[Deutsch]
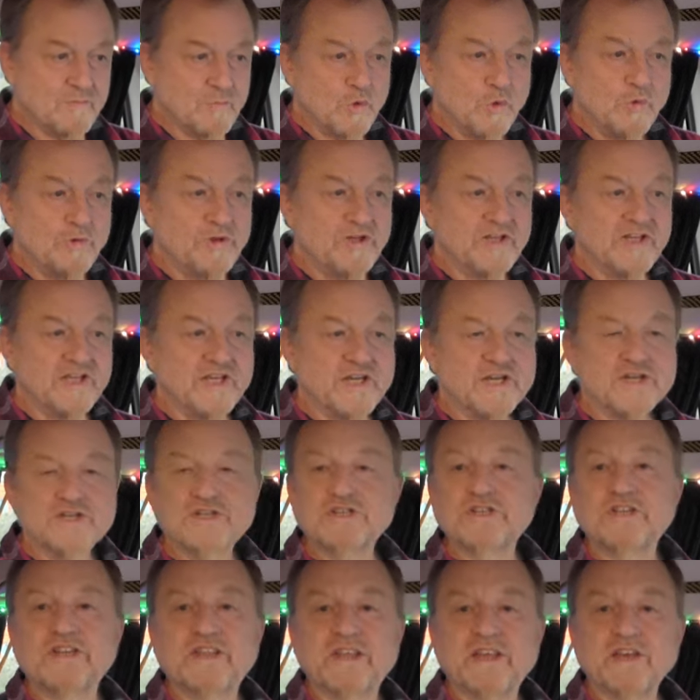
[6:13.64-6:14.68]
und sich
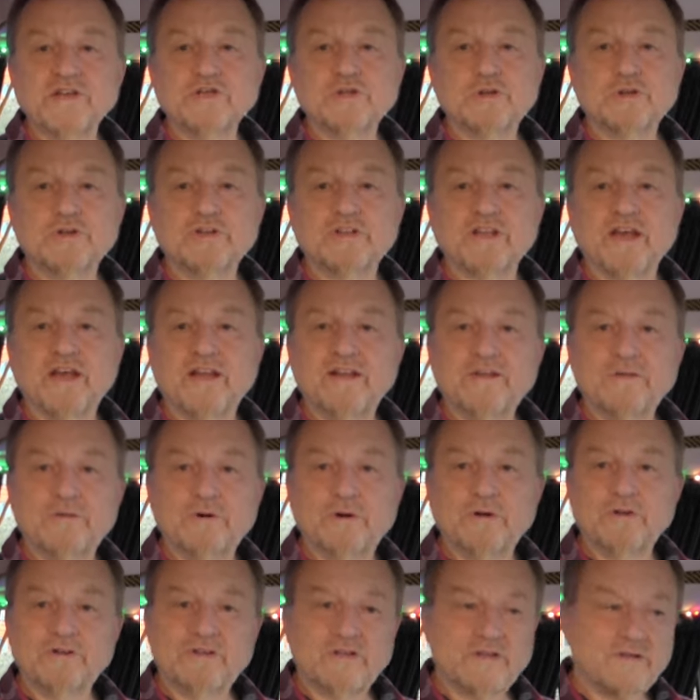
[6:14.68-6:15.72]
sicher sein
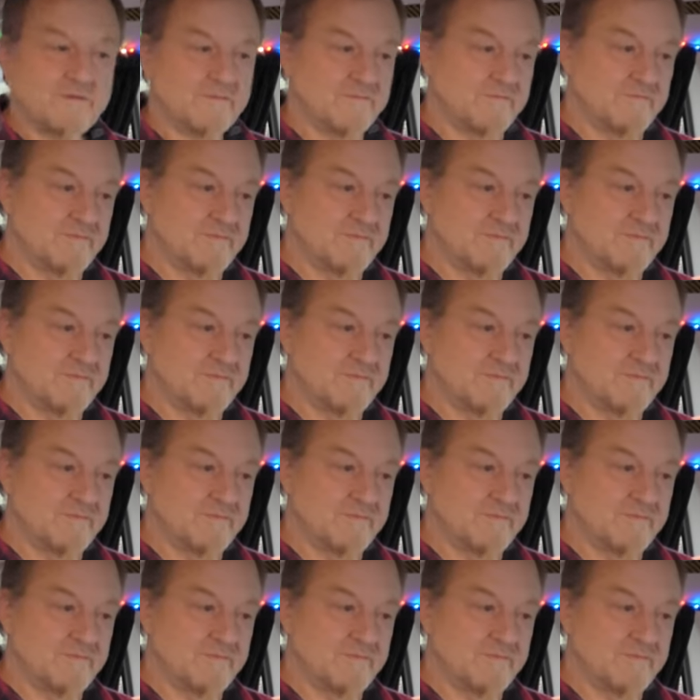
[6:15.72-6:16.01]
konnte,